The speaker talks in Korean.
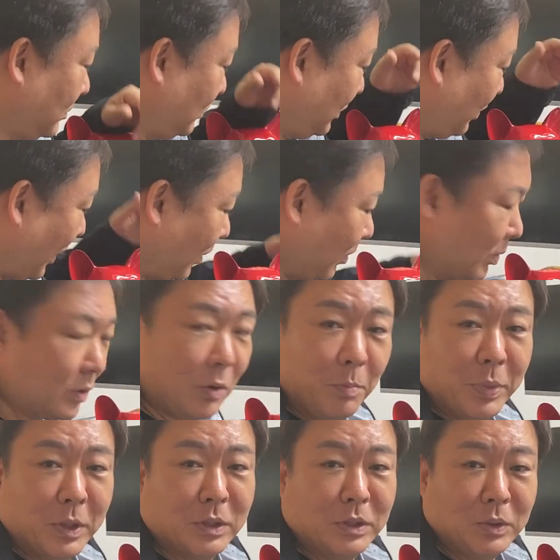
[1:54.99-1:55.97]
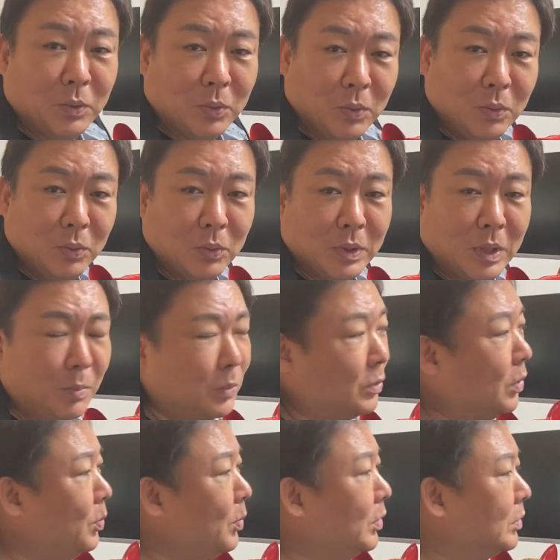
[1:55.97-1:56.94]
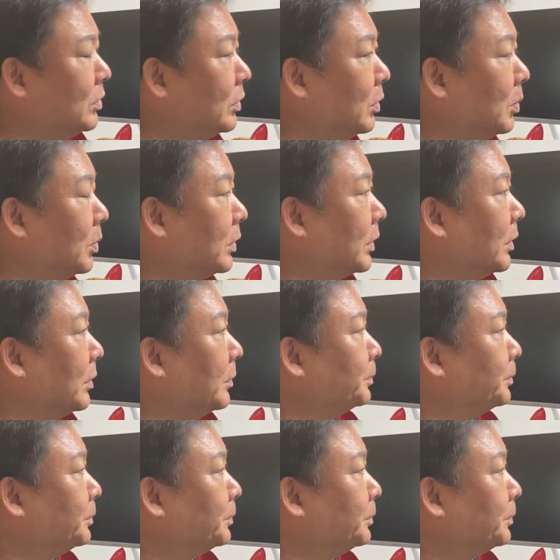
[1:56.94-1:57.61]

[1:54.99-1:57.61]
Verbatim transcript: 우리 백억이 옆에 끼고 한번 설명을 드려볼게요.